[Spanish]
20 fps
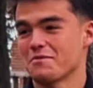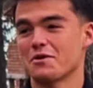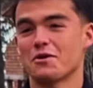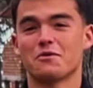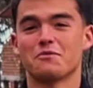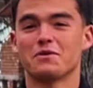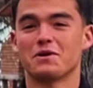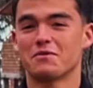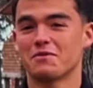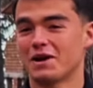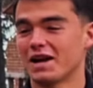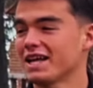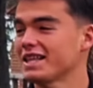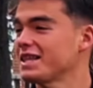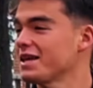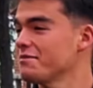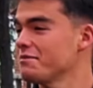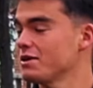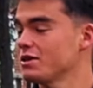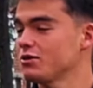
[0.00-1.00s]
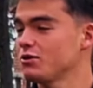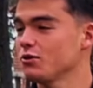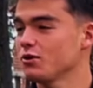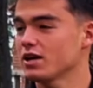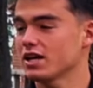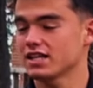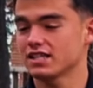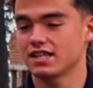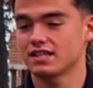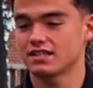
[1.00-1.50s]
pero mi hermana también tuvo
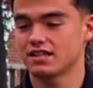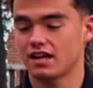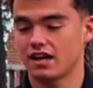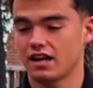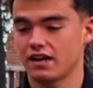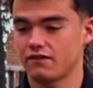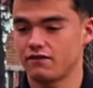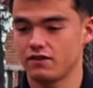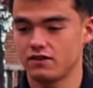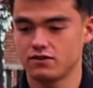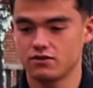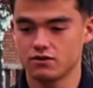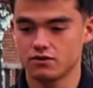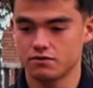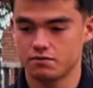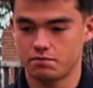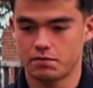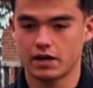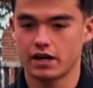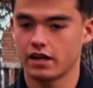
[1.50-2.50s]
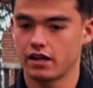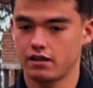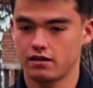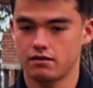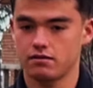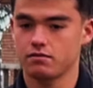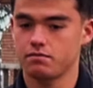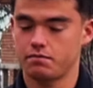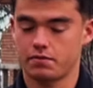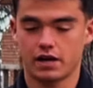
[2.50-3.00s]
que hacer sacrificios para,
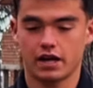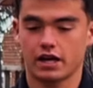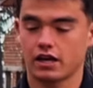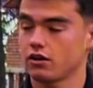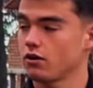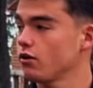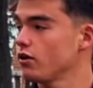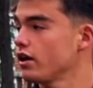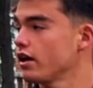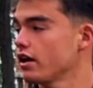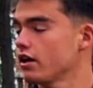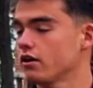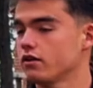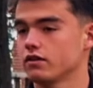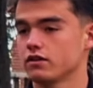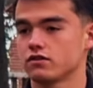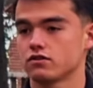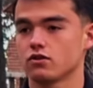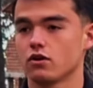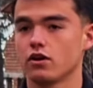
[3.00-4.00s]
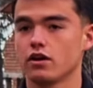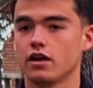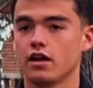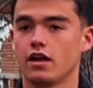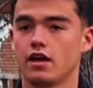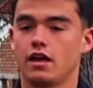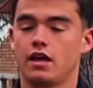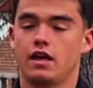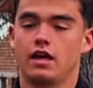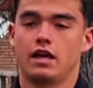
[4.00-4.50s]
para que yo llegue a donde estoy.
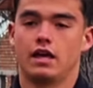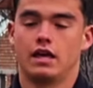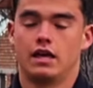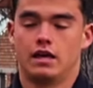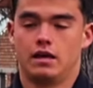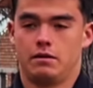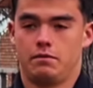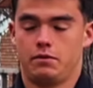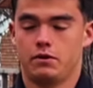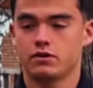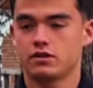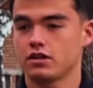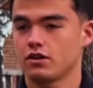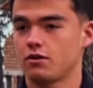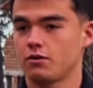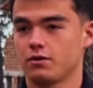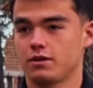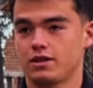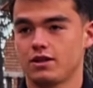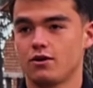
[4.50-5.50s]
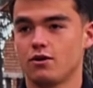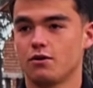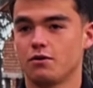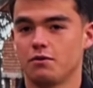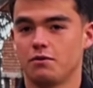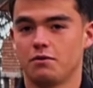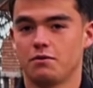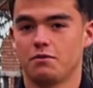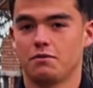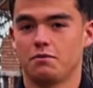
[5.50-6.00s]
Pero sí, como te digo,
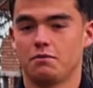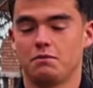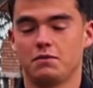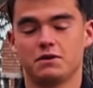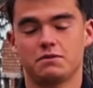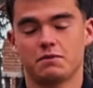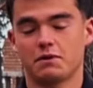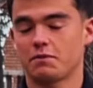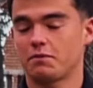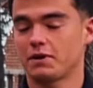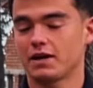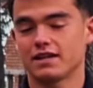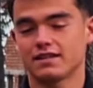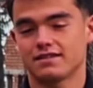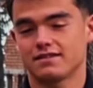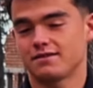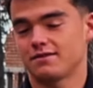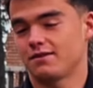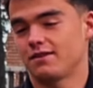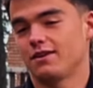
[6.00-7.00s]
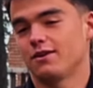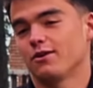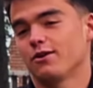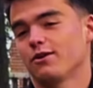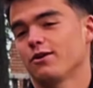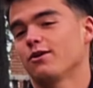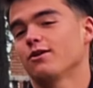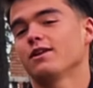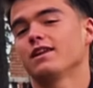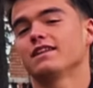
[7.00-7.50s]
mis papás, digo,
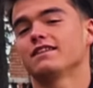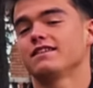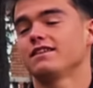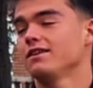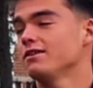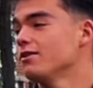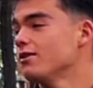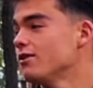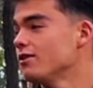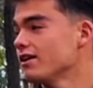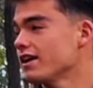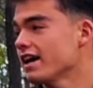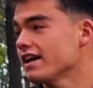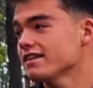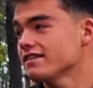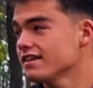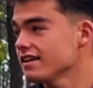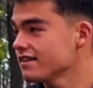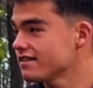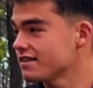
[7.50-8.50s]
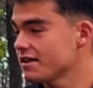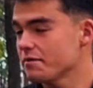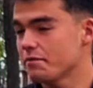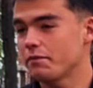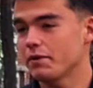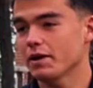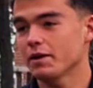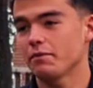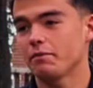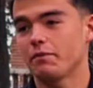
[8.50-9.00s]
yo les digo gracias
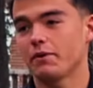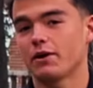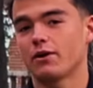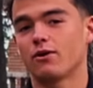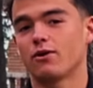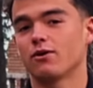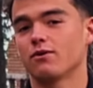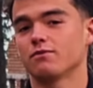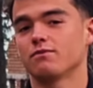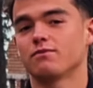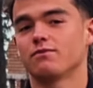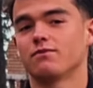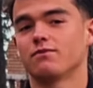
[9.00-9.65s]
siempre, pero